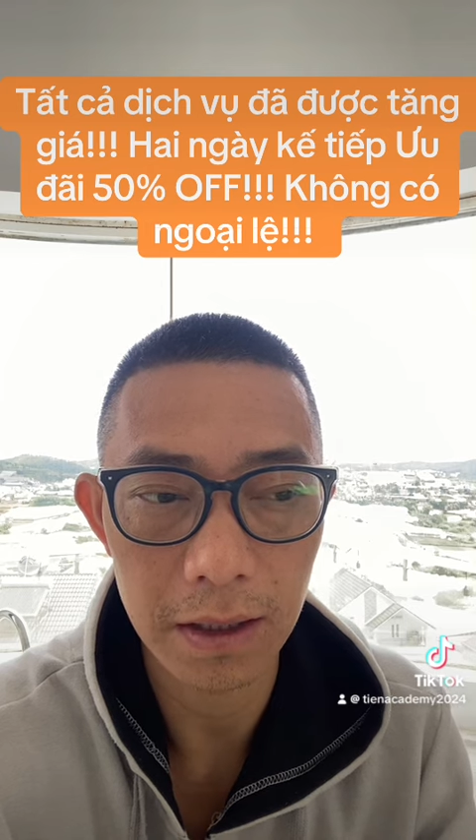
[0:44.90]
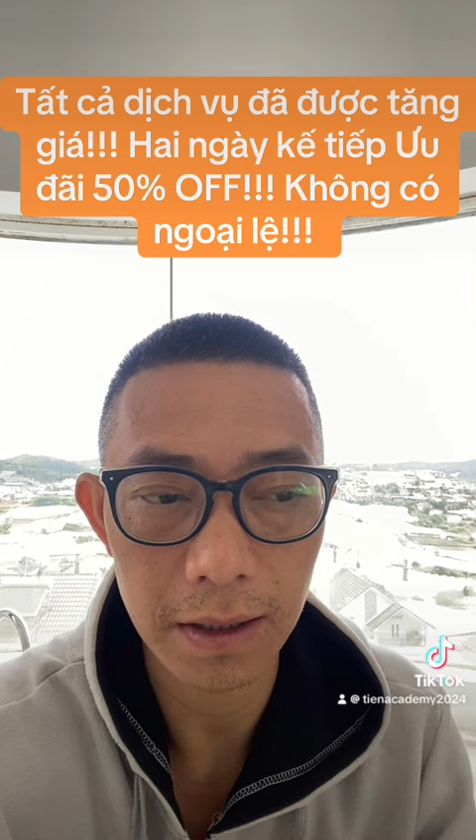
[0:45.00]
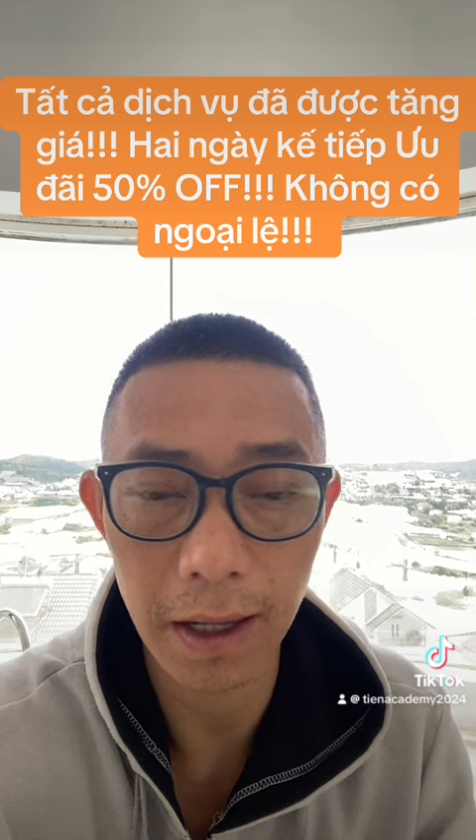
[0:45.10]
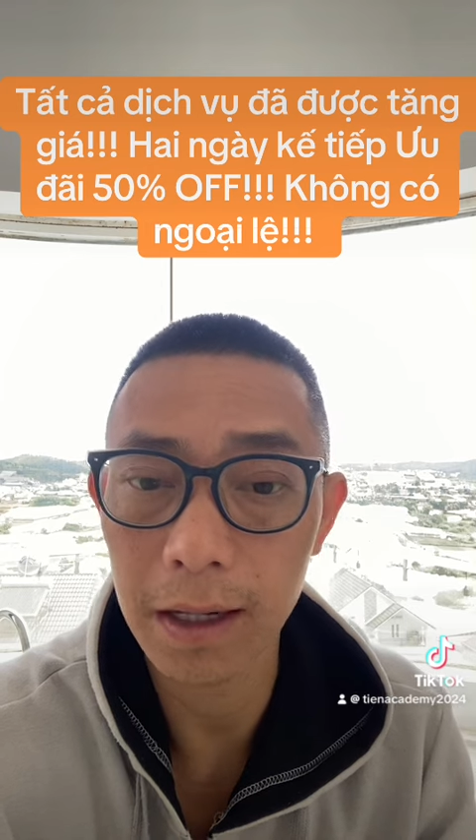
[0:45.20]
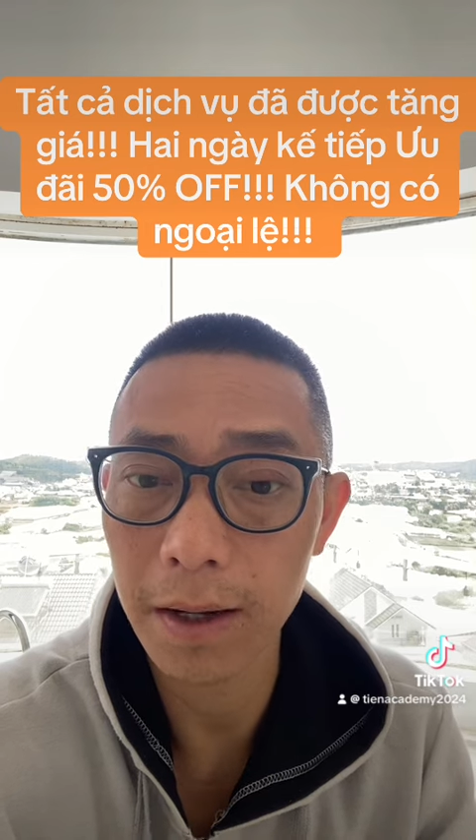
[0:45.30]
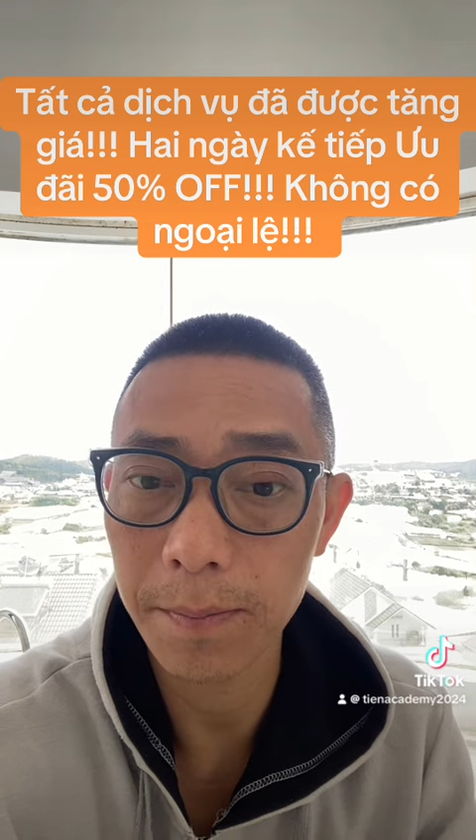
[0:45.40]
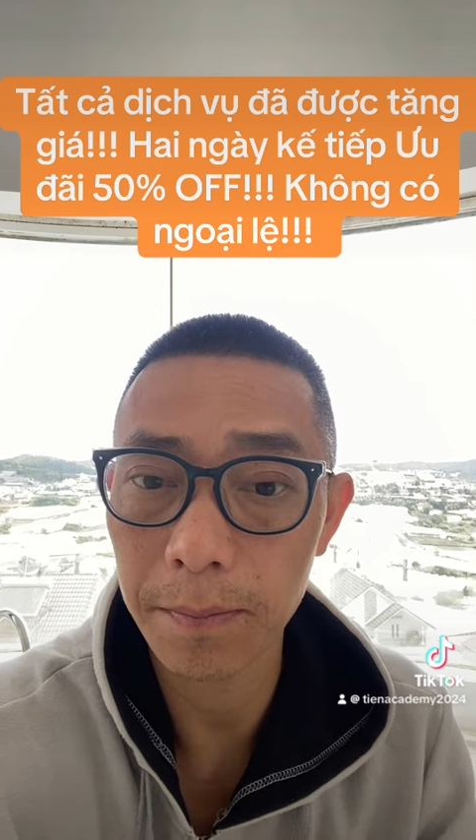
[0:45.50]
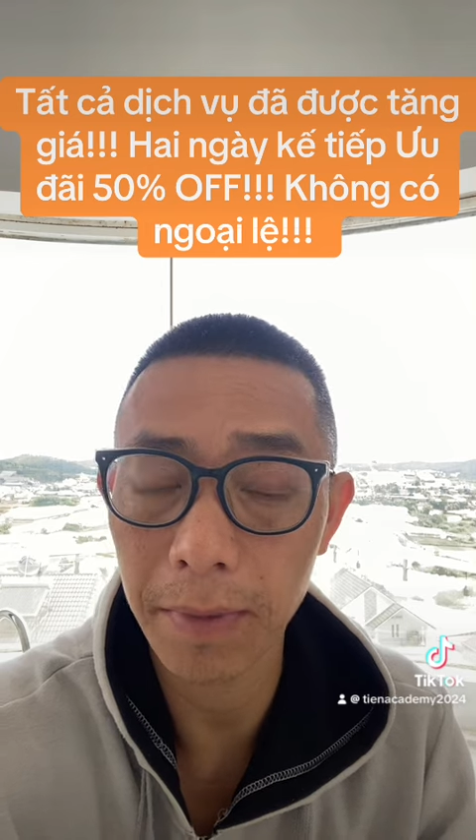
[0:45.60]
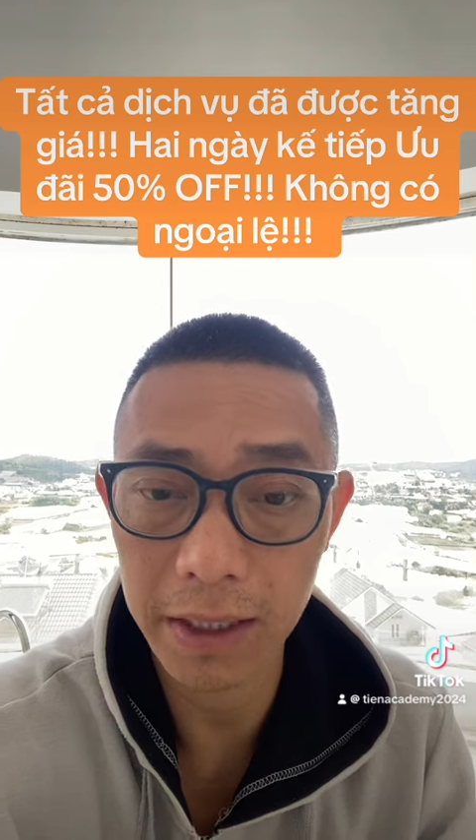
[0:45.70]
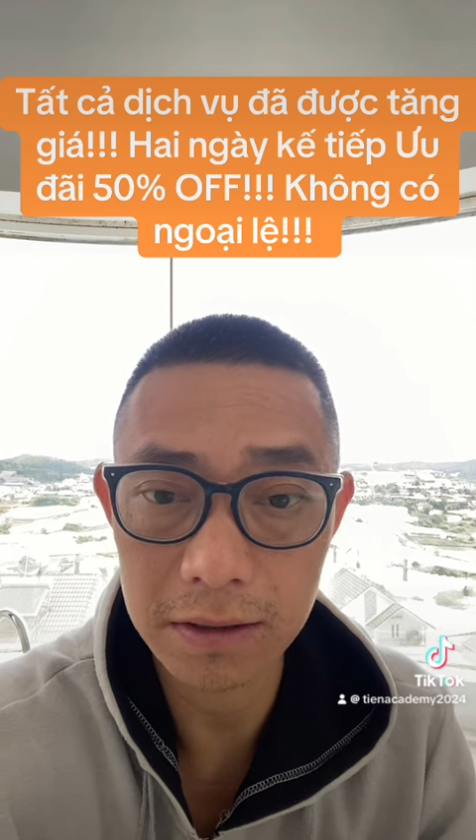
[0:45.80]
cái lớp
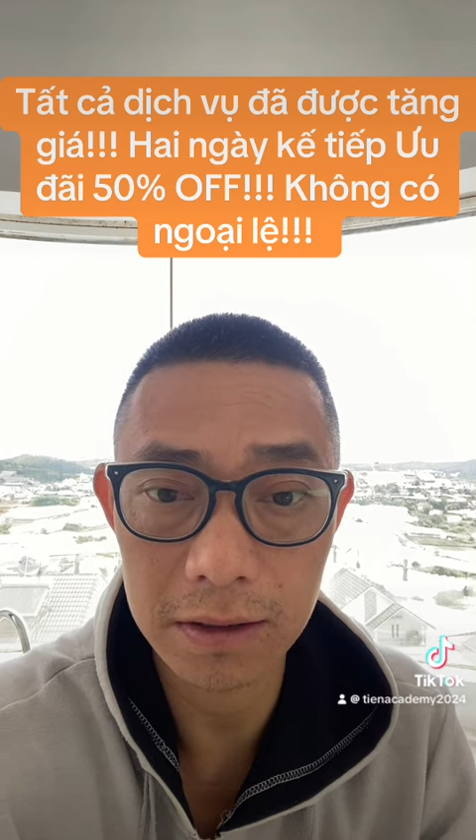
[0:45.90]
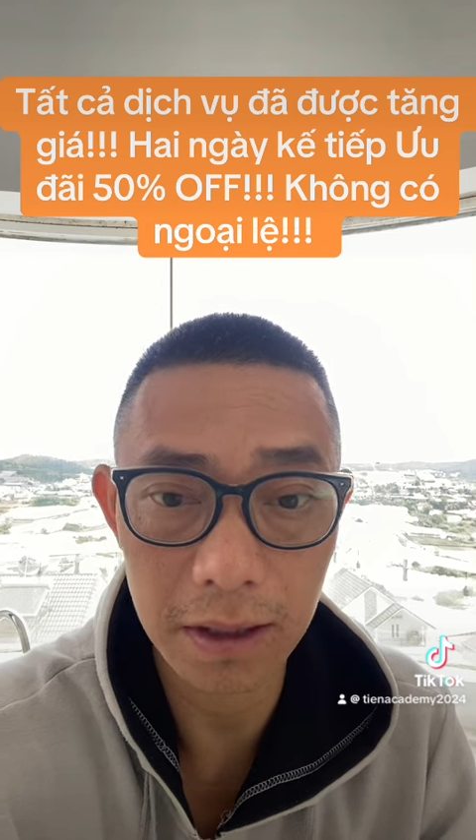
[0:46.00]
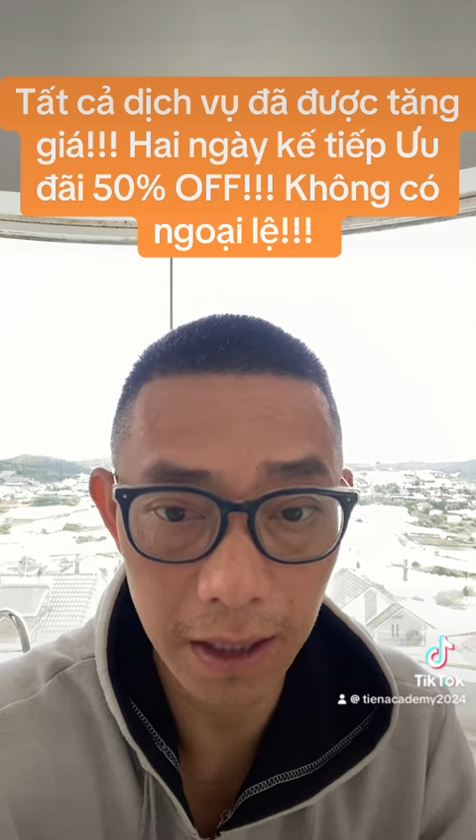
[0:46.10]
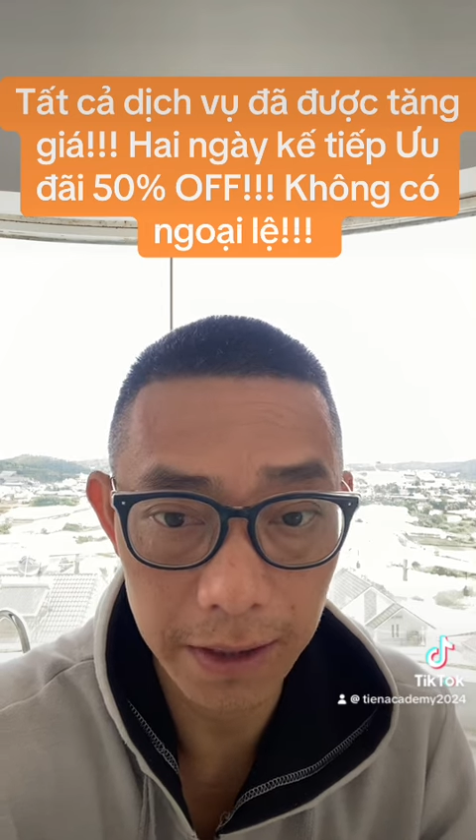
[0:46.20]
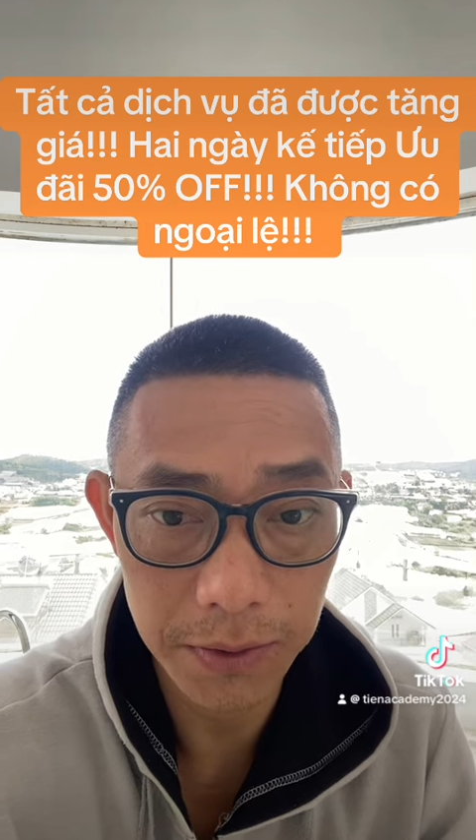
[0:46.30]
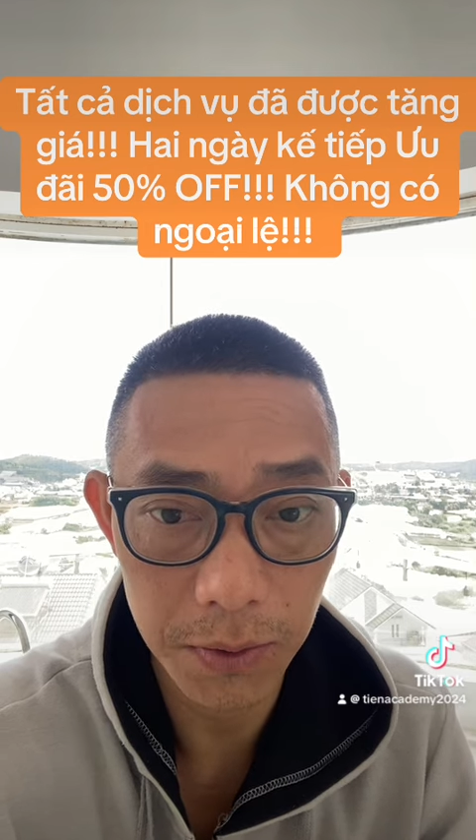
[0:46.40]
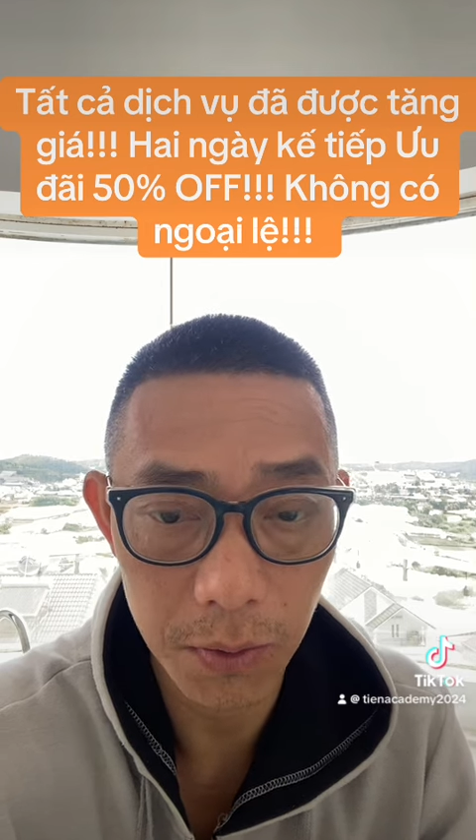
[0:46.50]
masterclass,